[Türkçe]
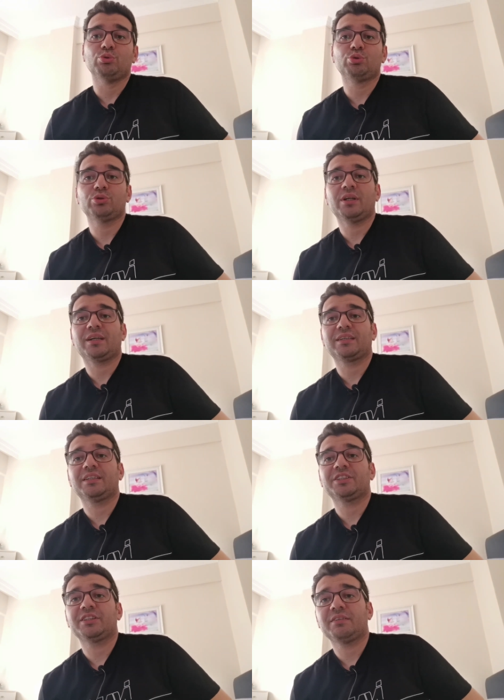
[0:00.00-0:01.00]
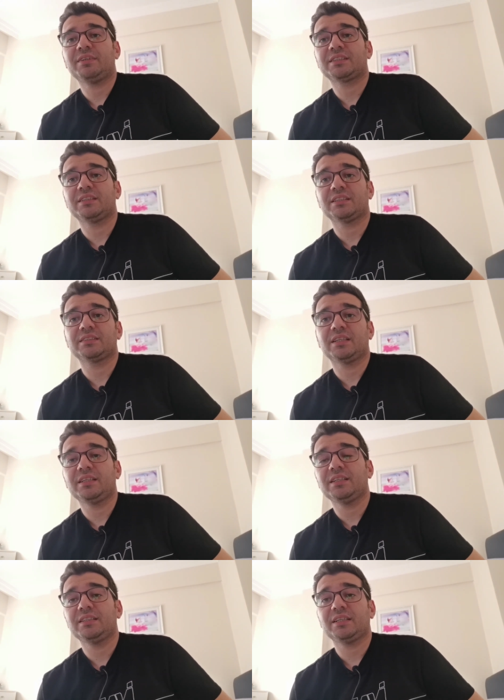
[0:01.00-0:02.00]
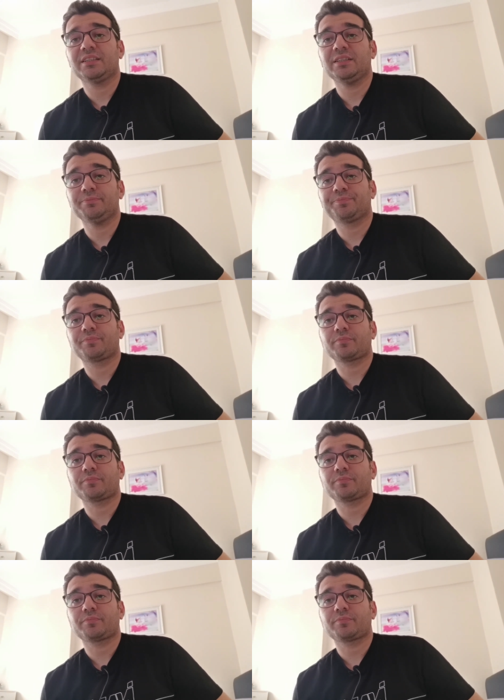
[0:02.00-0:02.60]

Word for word: düşünen arkadaşlar varsa hastaneye giderken